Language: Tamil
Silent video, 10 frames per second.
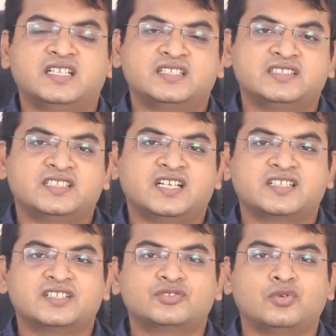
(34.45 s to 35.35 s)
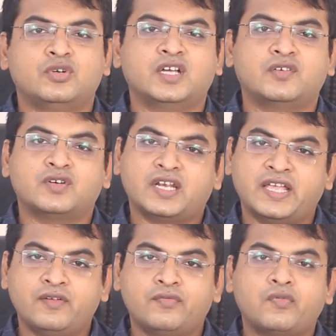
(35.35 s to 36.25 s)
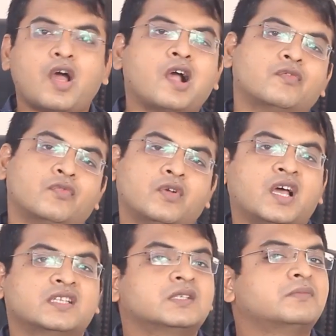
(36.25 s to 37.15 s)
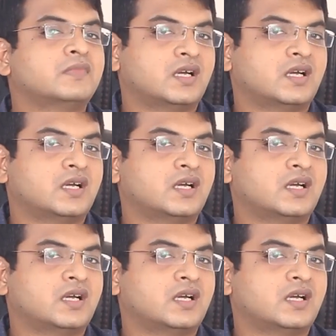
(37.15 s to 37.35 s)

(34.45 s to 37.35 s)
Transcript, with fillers: அலர்ஜிக்காக இருக்குதுன்னு சொல்லிட்டு அவங்க லைஃப் லாங் ஃபுல்லாக அந்த